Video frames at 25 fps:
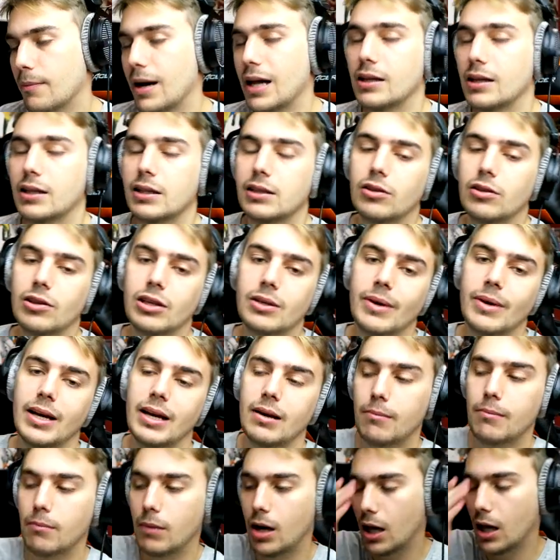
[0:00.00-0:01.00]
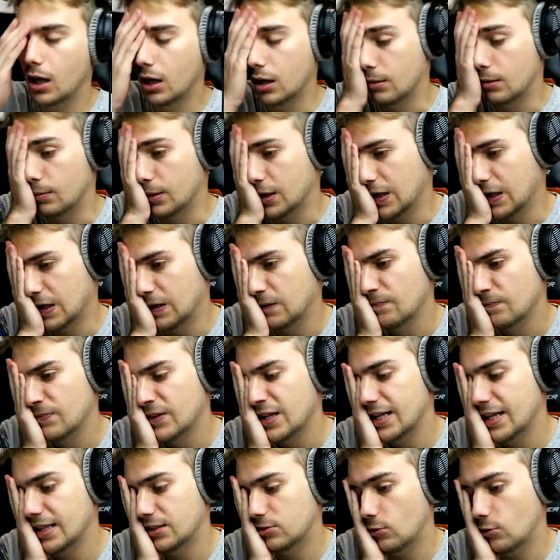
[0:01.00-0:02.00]
Maldito nivel, madre mía
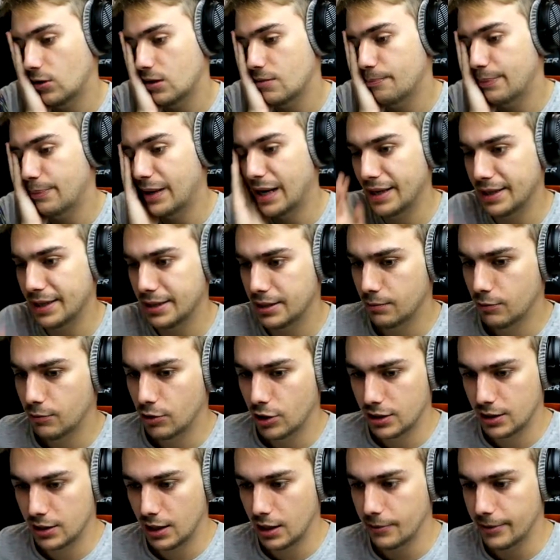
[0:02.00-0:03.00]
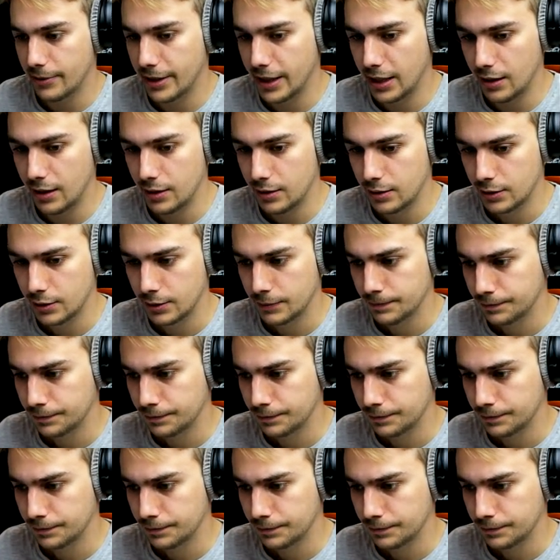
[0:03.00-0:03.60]
Estoy empanadísimo en este nivel, eh